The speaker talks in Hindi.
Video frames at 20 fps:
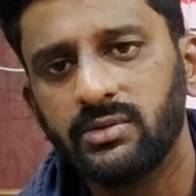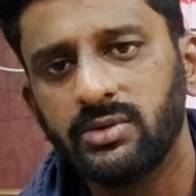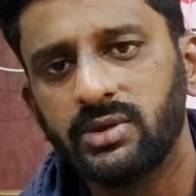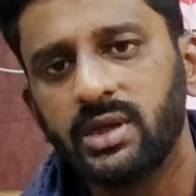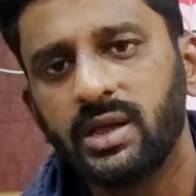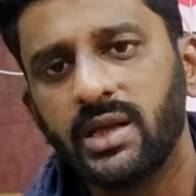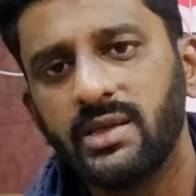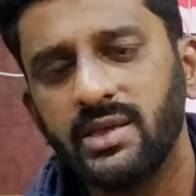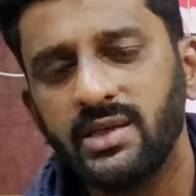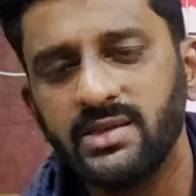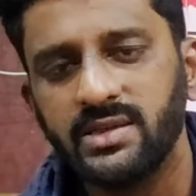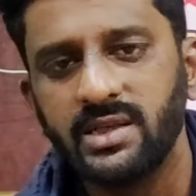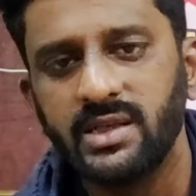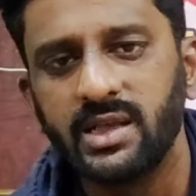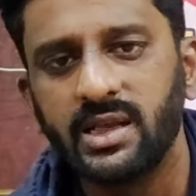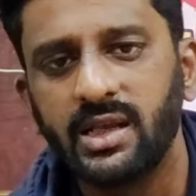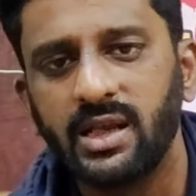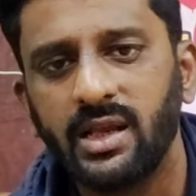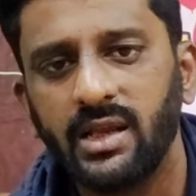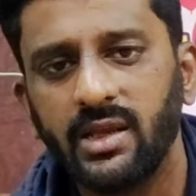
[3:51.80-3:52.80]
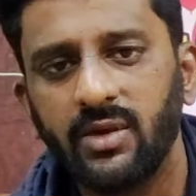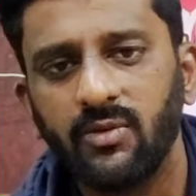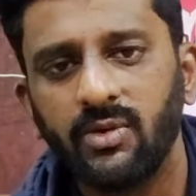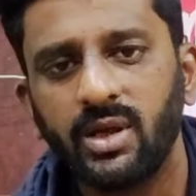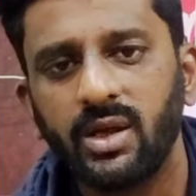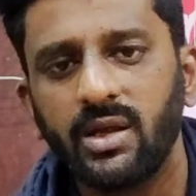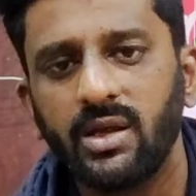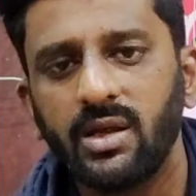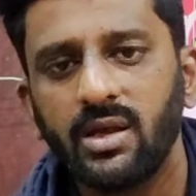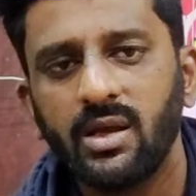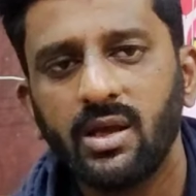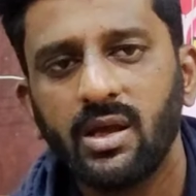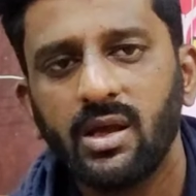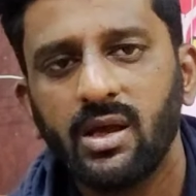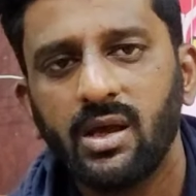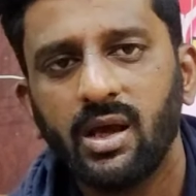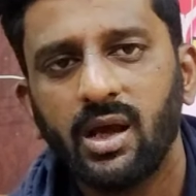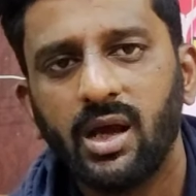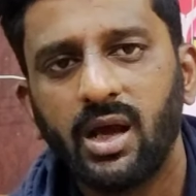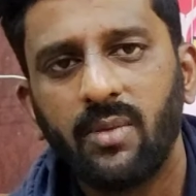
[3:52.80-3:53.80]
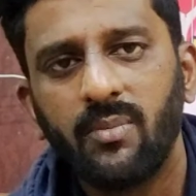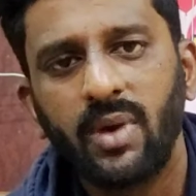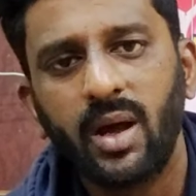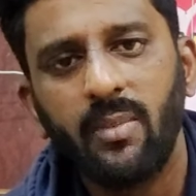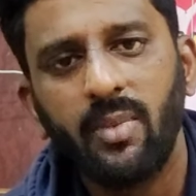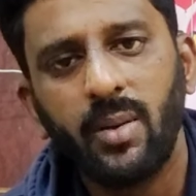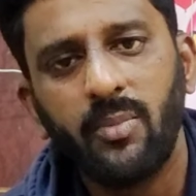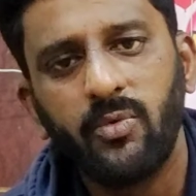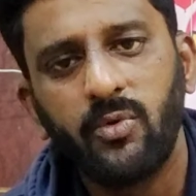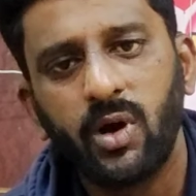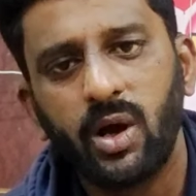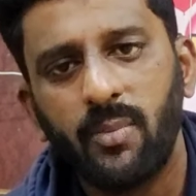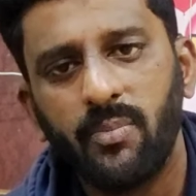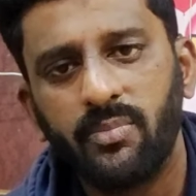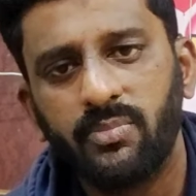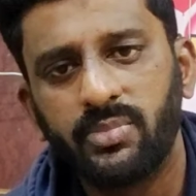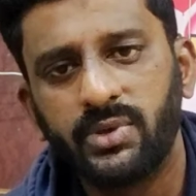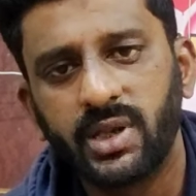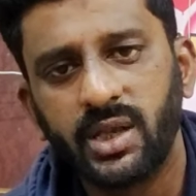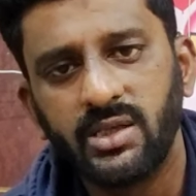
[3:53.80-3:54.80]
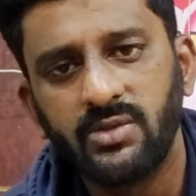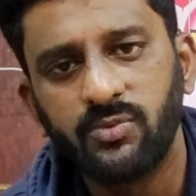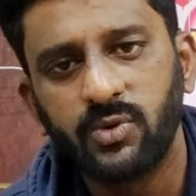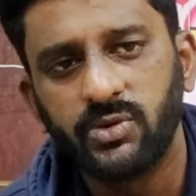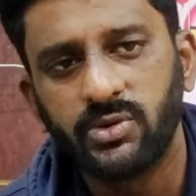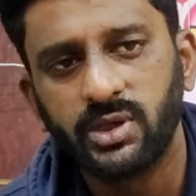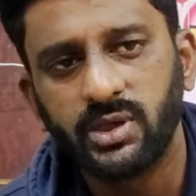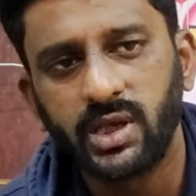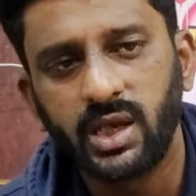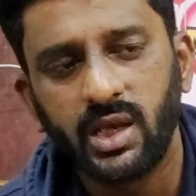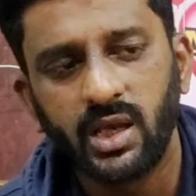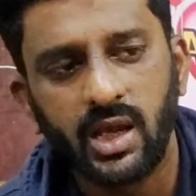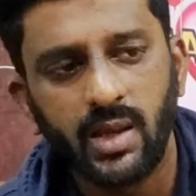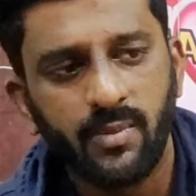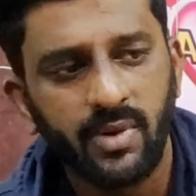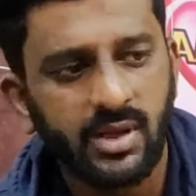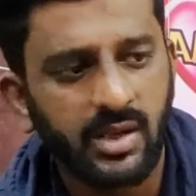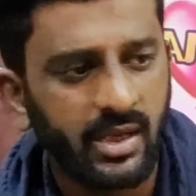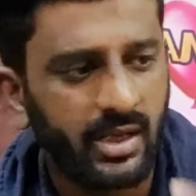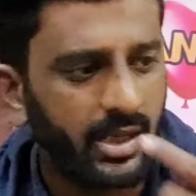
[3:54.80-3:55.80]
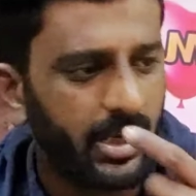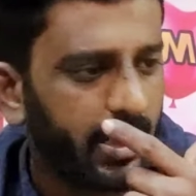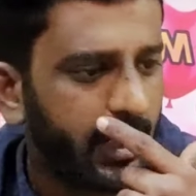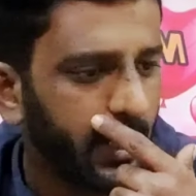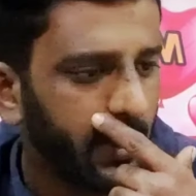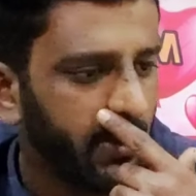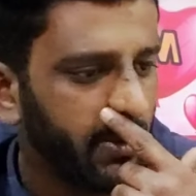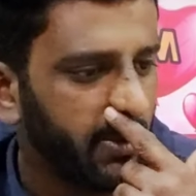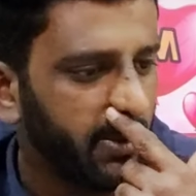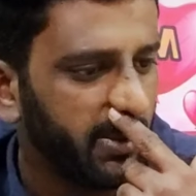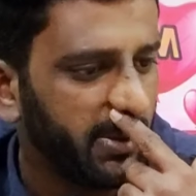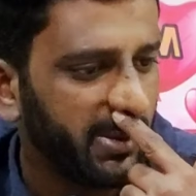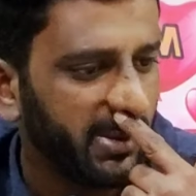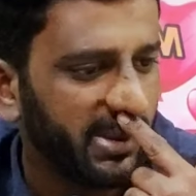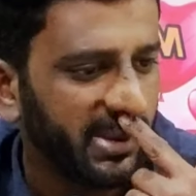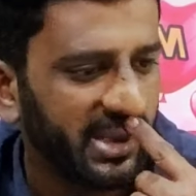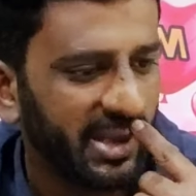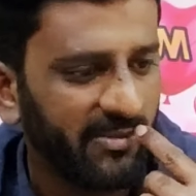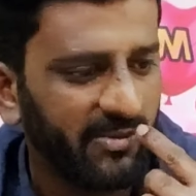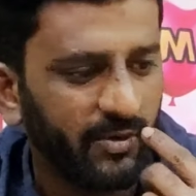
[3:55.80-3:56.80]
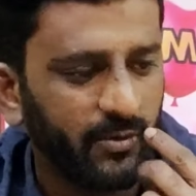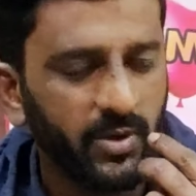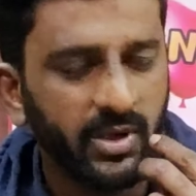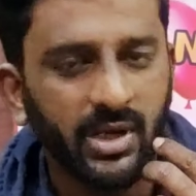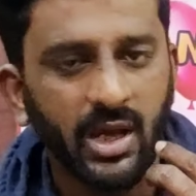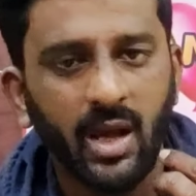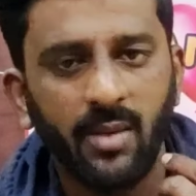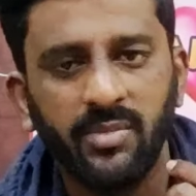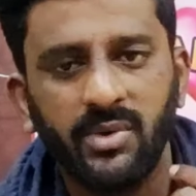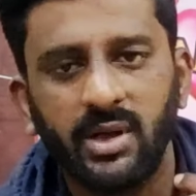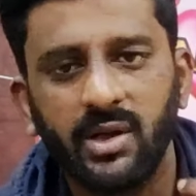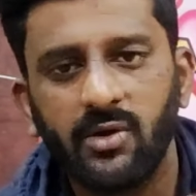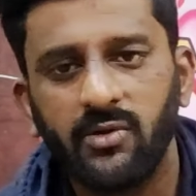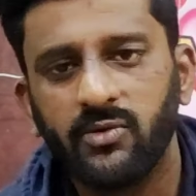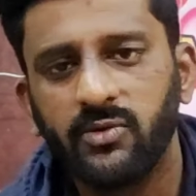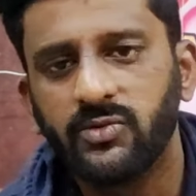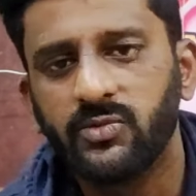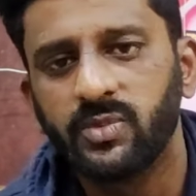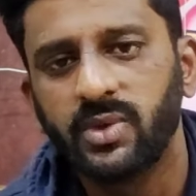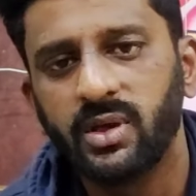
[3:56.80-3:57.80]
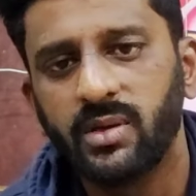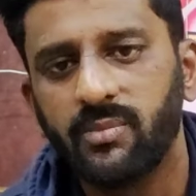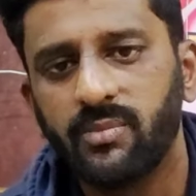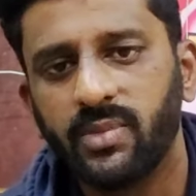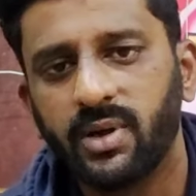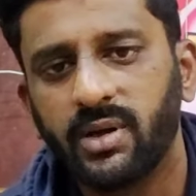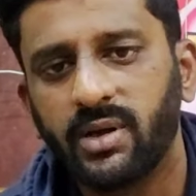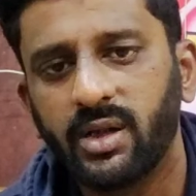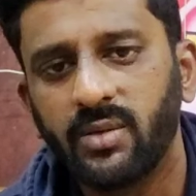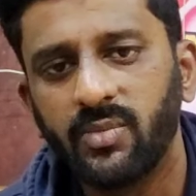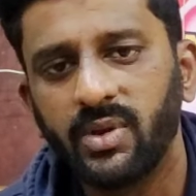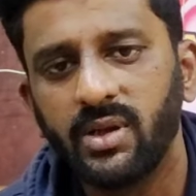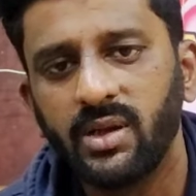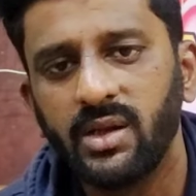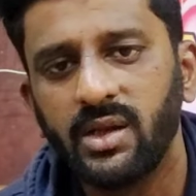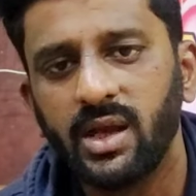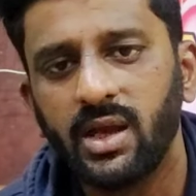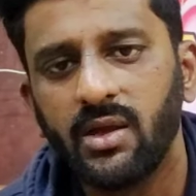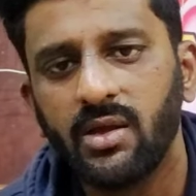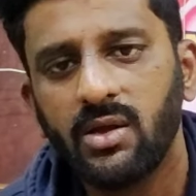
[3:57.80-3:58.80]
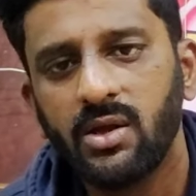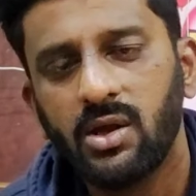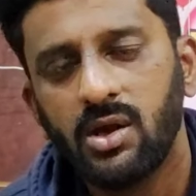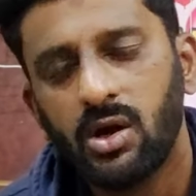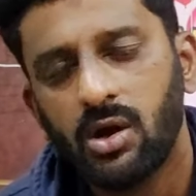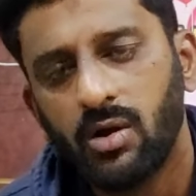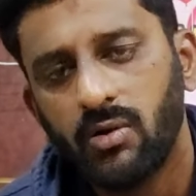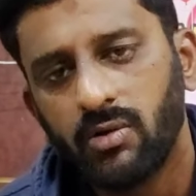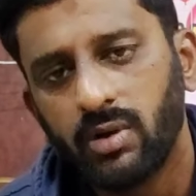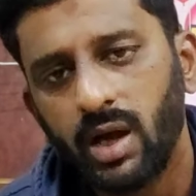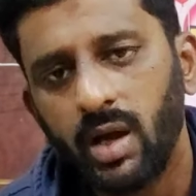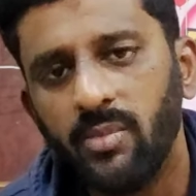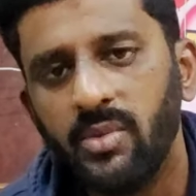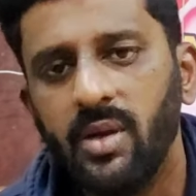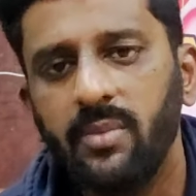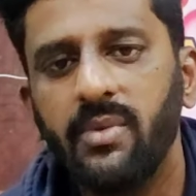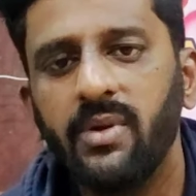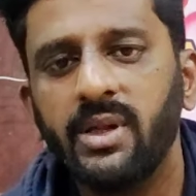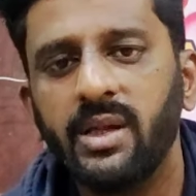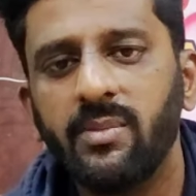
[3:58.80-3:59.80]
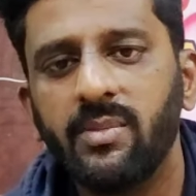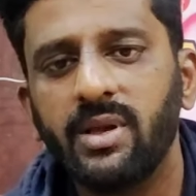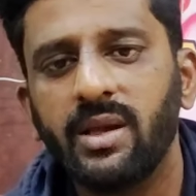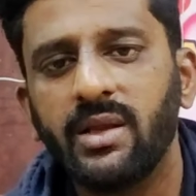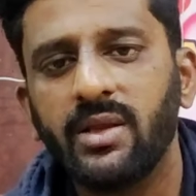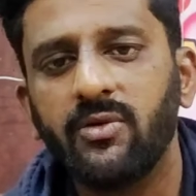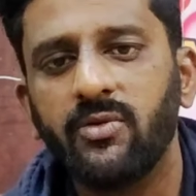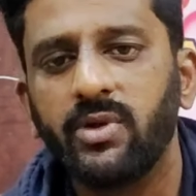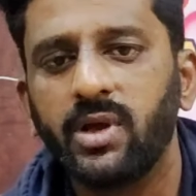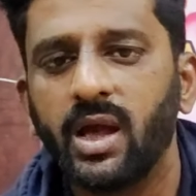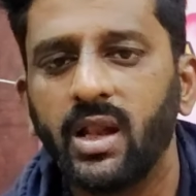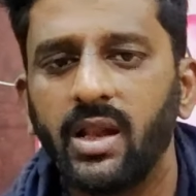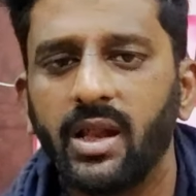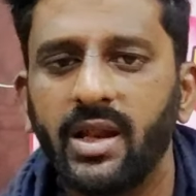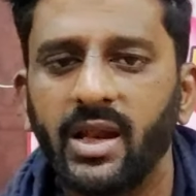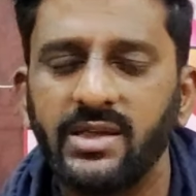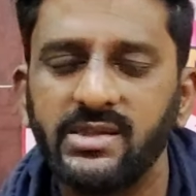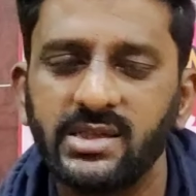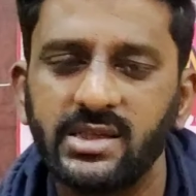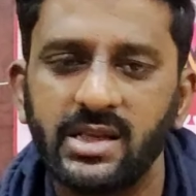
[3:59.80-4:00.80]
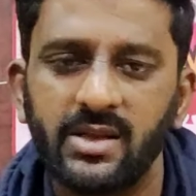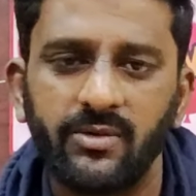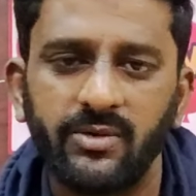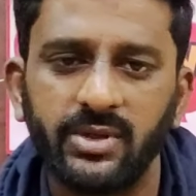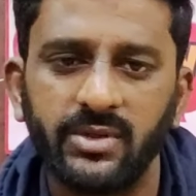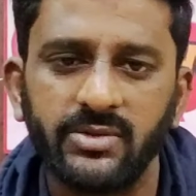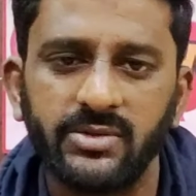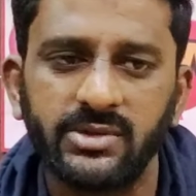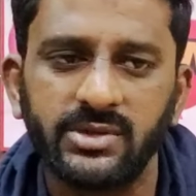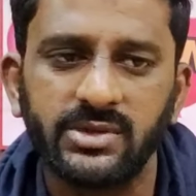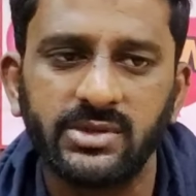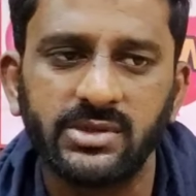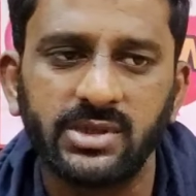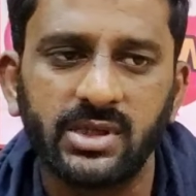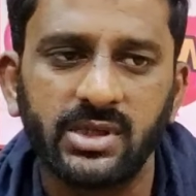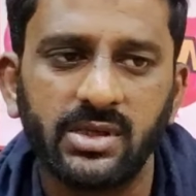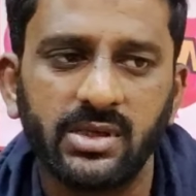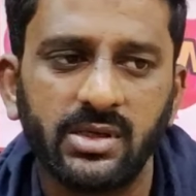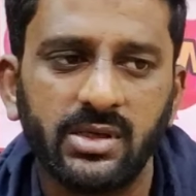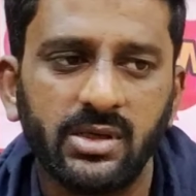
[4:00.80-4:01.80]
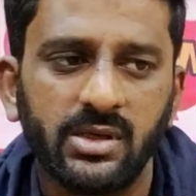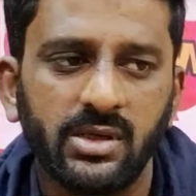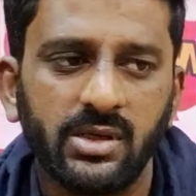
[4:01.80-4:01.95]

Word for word: उनकी रजा से निकले क्योंकि अगर माँ बाप को आप ठेस पहुँचा के कहीं भी निकल रहे हो या फिर कोई काम कर रहे हो तो उसमें बरकत भी नहीं है और कामयाबी नहीं मिलेगी क्योंकि अल्लाह राज़ी नहीं होता उस चीज़ से